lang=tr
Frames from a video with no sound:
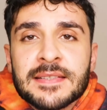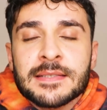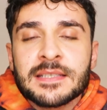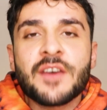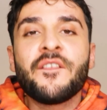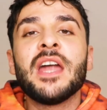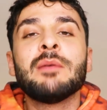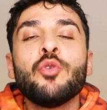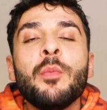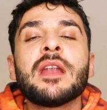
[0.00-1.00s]
Nasılsınız
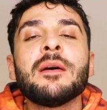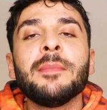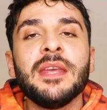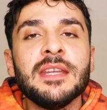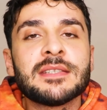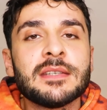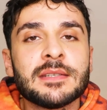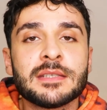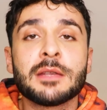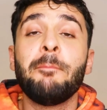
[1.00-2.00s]
efendim? Umarım
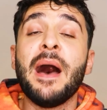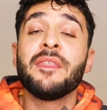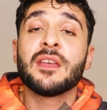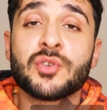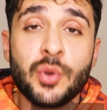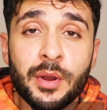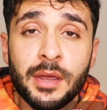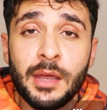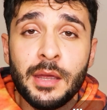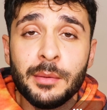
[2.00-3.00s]
iyisinizdir. Ben de
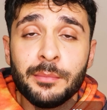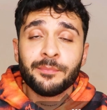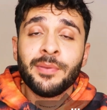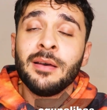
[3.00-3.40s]
çok iyiyim.